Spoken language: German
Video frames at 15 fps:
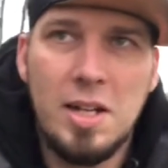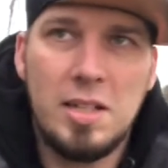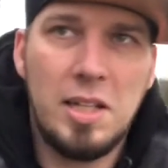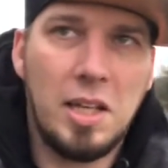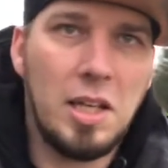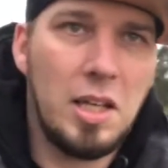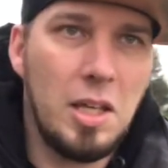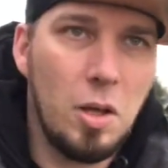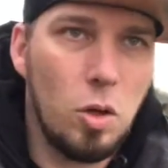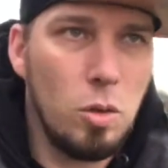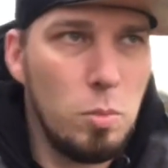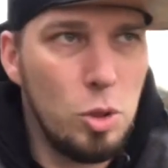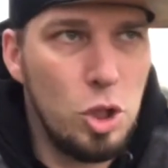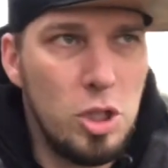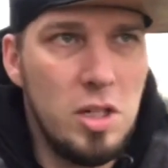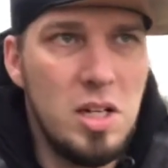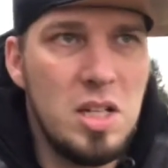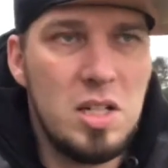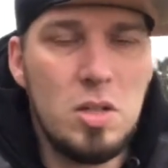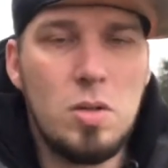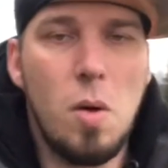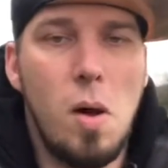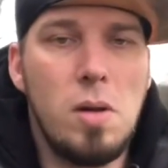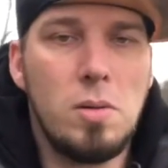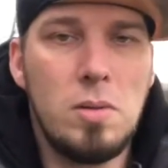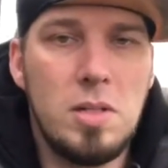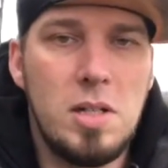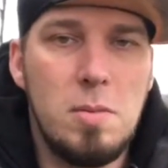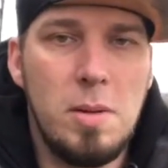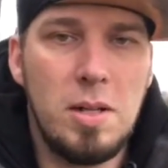die Regierung beschließen, Gold und
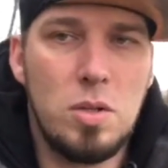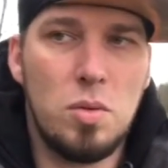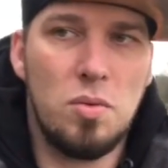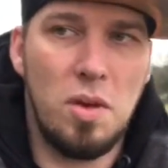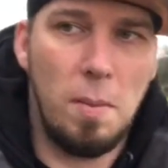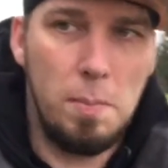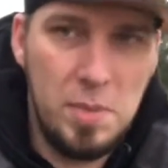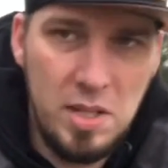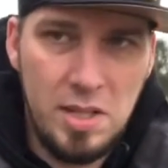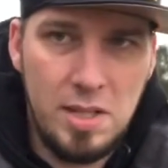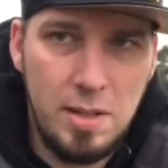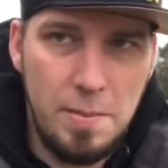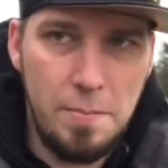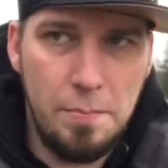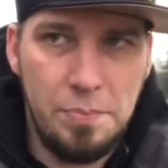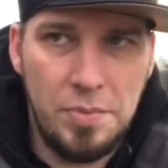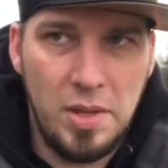Silber zu verbieten?